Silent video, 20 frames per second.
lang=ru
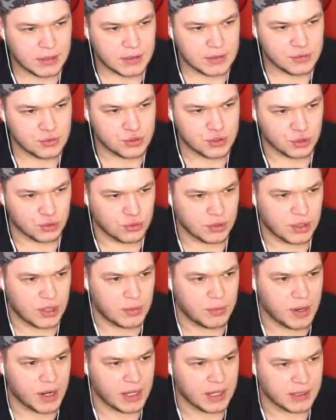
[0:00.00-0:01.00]
Слушайте, ну
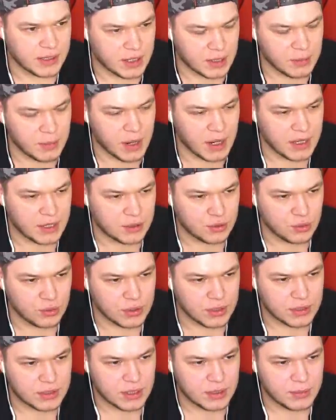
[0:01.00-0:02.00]
нормально, нормально
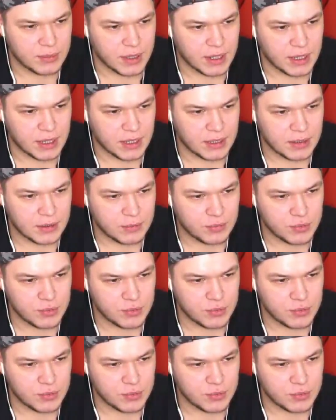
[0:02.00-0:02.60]
тулит, нормально.